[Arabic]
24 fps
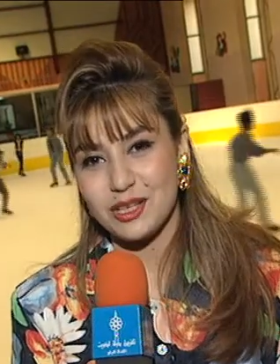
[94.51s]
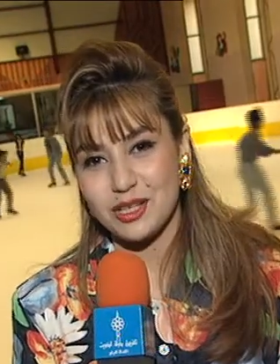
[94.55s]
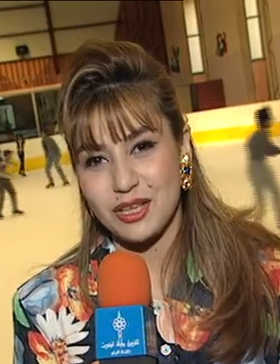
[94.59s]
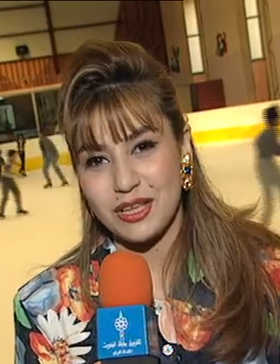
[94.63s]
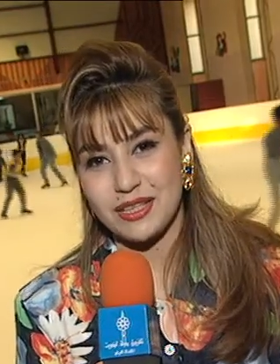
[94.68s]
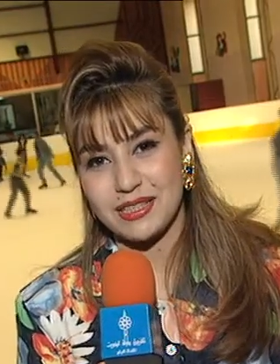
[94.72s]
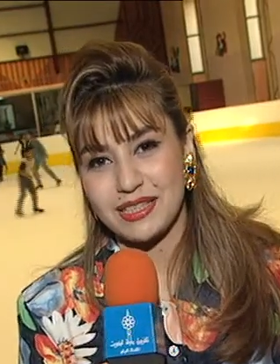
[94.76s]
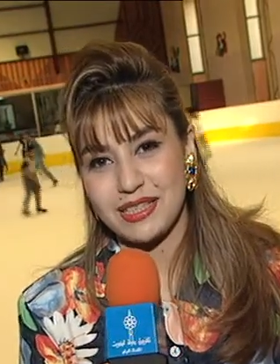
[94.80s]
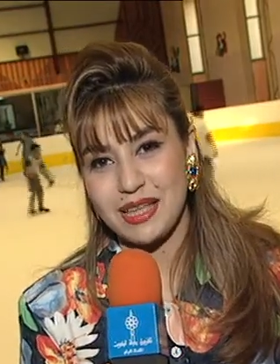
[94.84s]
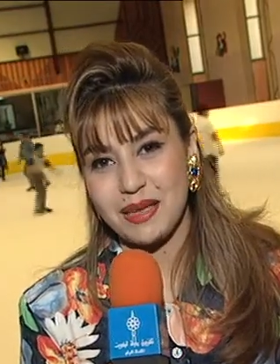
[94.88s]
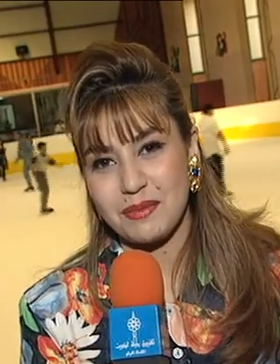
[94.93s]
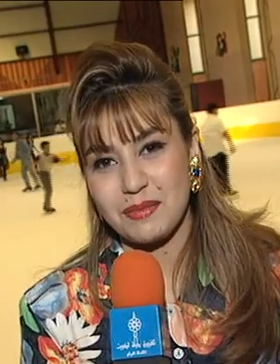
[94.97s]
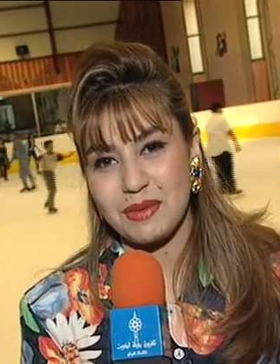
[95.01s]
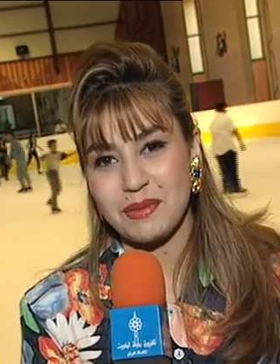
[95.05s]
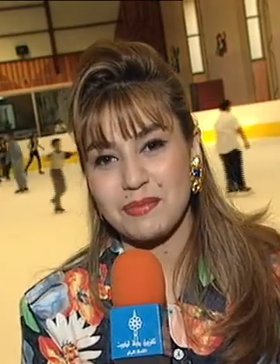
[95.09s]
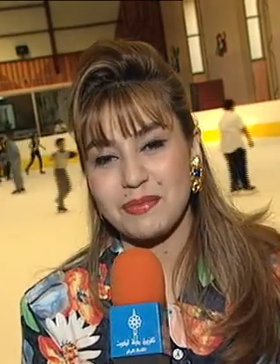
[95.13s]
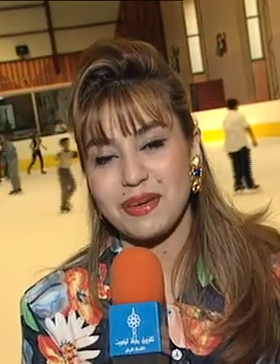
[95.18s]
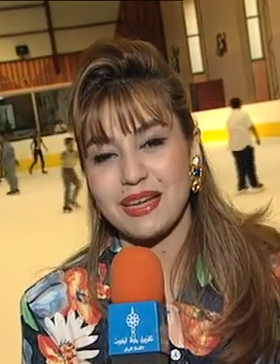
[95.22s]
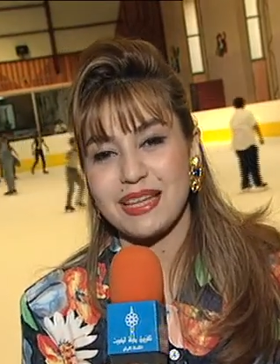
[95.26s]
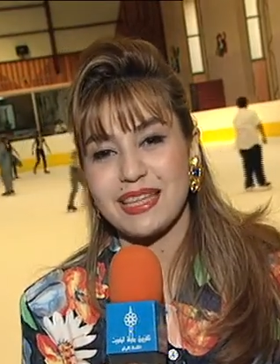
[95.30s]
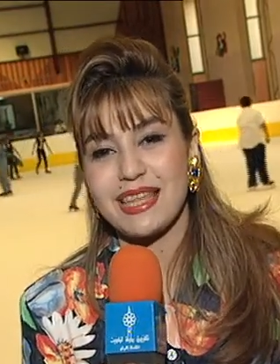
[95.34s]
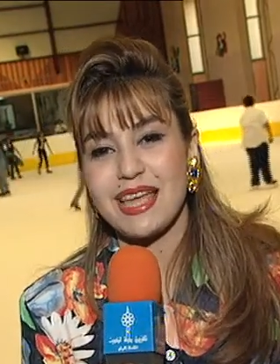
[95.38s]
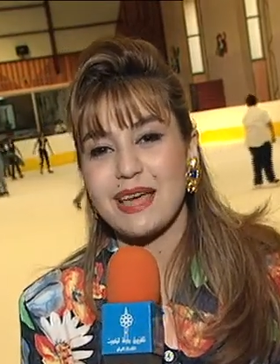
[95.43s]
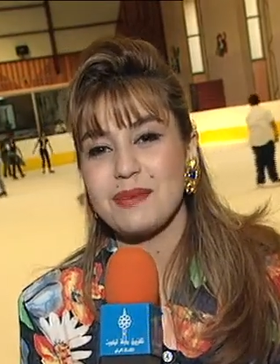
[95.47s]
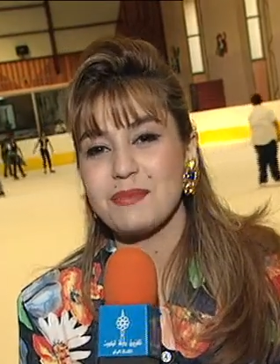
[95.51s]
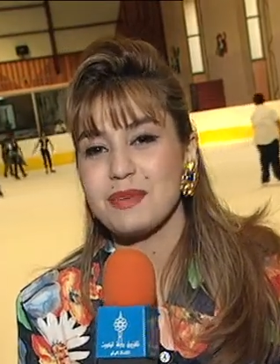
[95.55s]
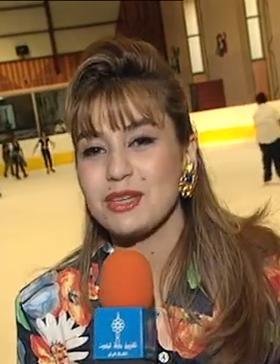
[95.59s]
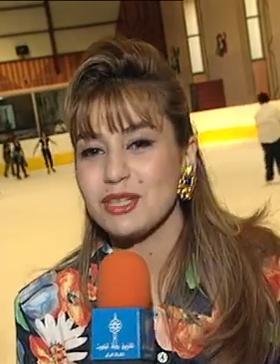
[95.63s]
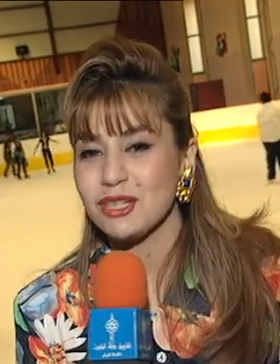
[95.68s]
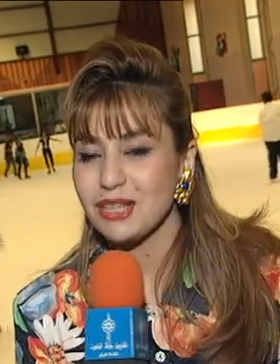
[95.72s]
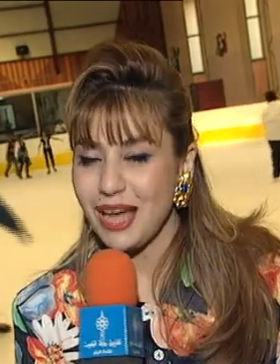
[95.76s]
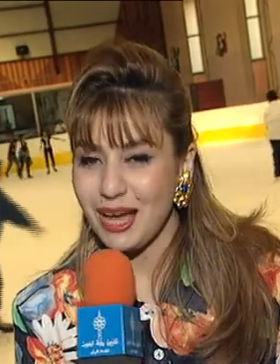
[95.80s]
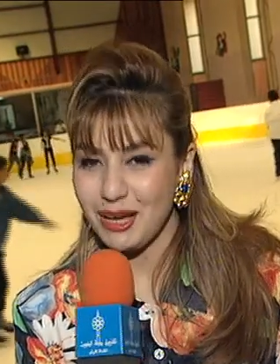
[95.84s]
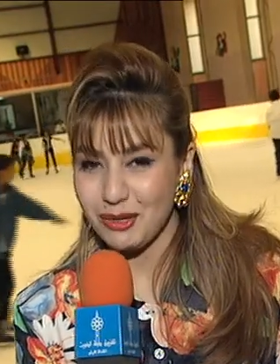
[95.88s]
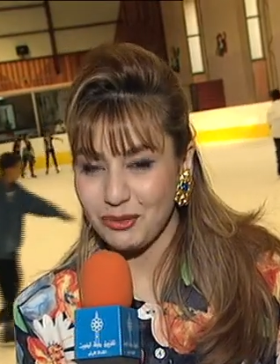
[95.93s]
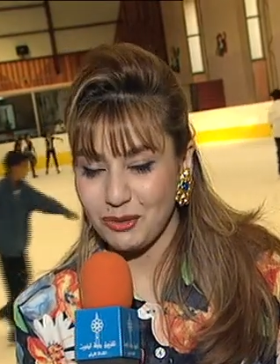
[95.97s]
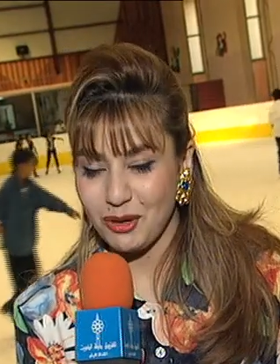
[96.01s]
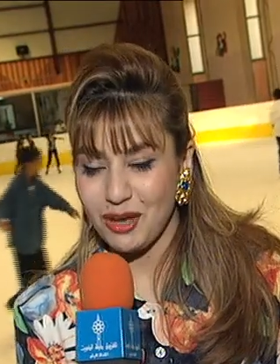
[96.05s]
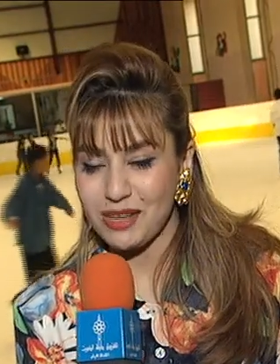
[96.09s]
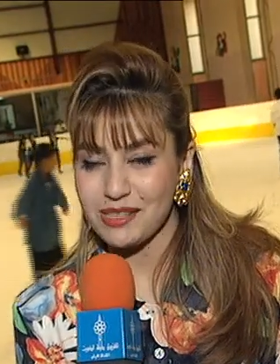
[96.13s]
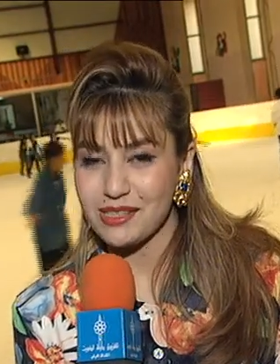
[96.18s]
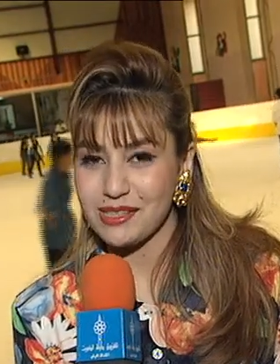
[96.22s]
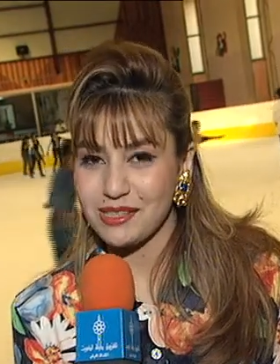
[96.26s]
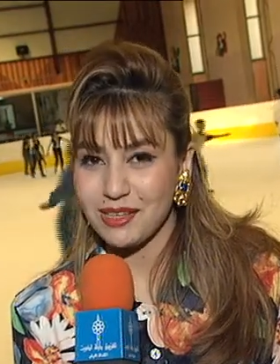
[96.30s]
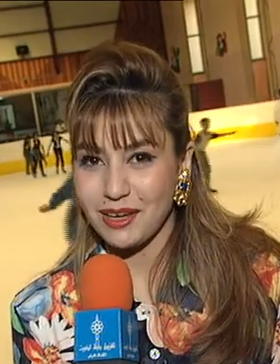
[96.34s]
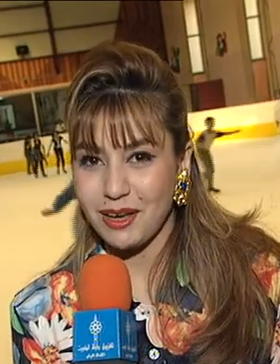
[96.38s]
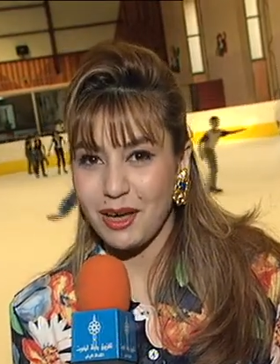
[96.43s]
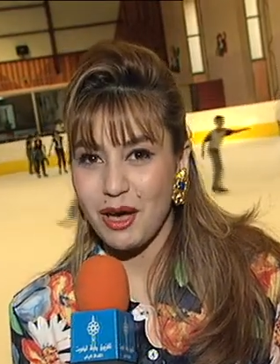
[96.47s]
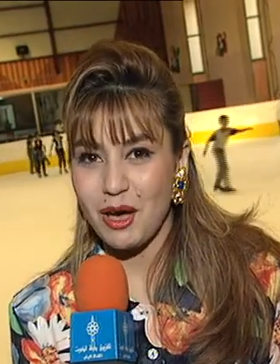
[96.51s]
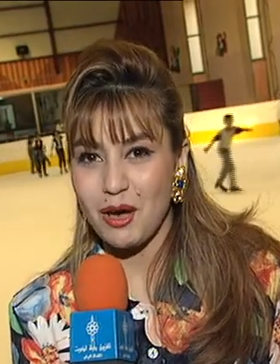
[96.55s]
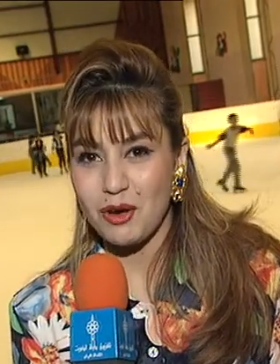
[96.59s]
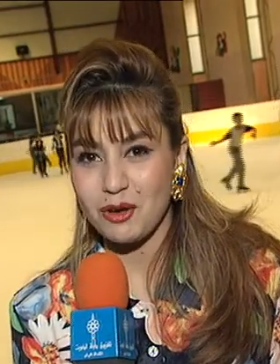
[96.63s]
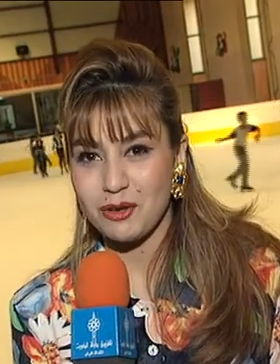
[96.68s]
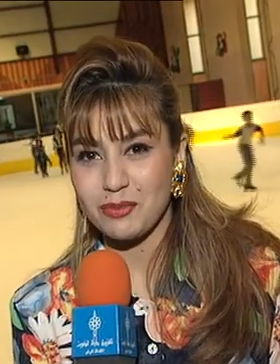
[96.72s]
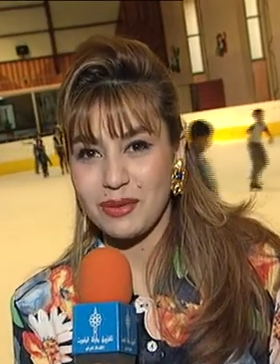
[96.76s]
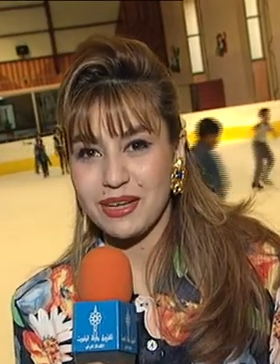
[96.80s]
جديدة من برنامج نحن أصدقائك